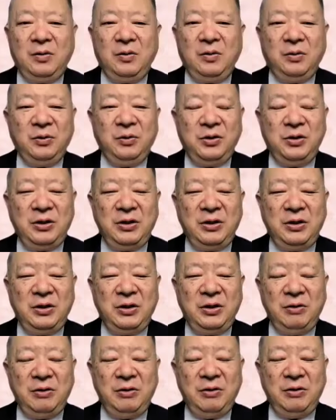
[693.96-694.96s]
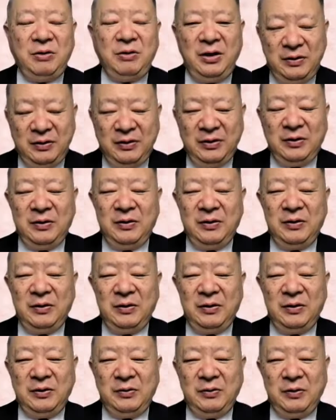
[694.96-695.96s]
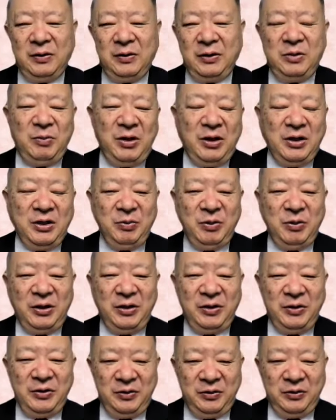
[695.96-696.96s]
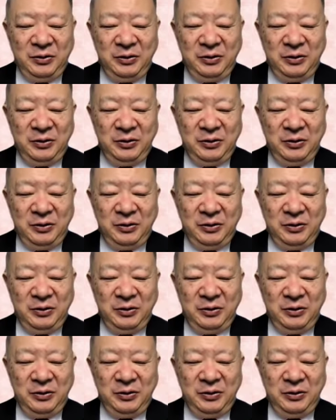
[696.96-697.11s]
この視点は、私も初めてです。